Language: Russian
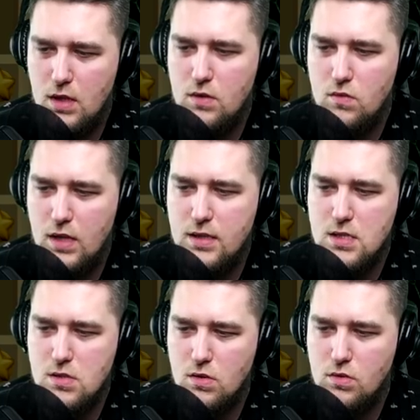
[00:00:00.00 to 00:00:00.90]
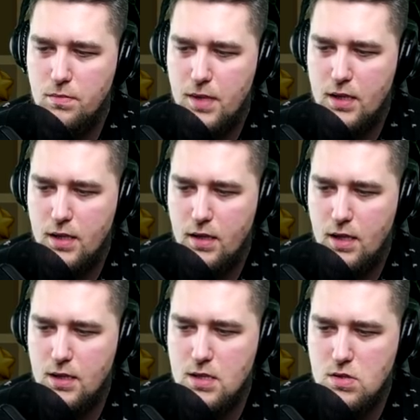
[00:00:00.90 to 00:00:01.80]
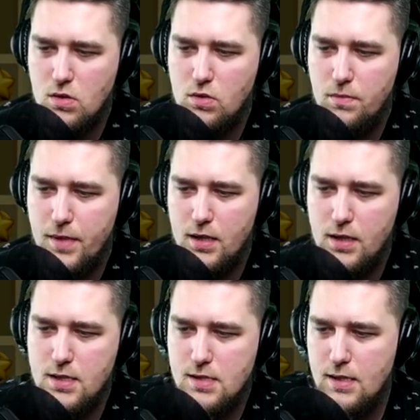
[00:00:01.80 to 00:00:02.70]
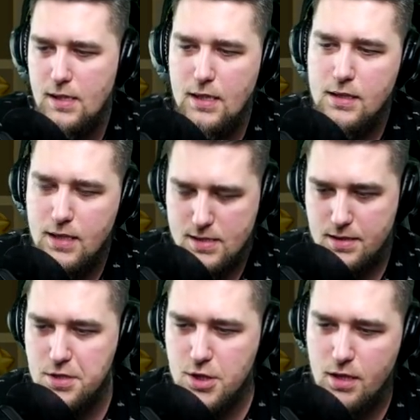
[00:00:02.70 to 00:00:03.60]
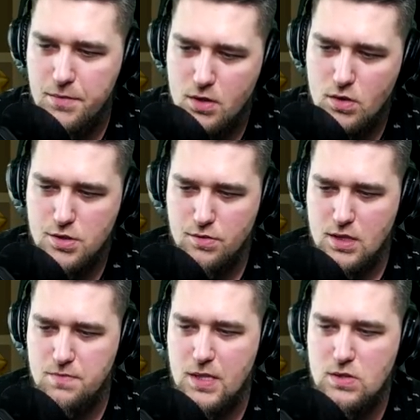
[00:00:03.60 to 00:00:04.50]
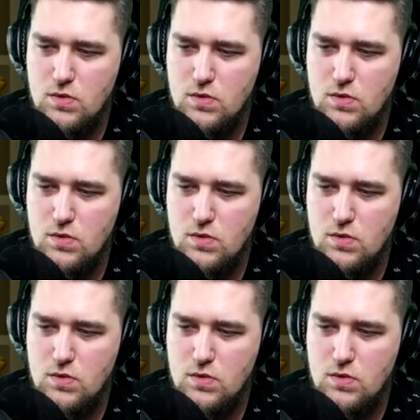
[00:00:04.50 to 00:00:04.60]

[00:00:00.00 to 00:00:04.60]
ну, надо сотку продать, надо сотку продать. Да, с книжками тоже у нас, по сути,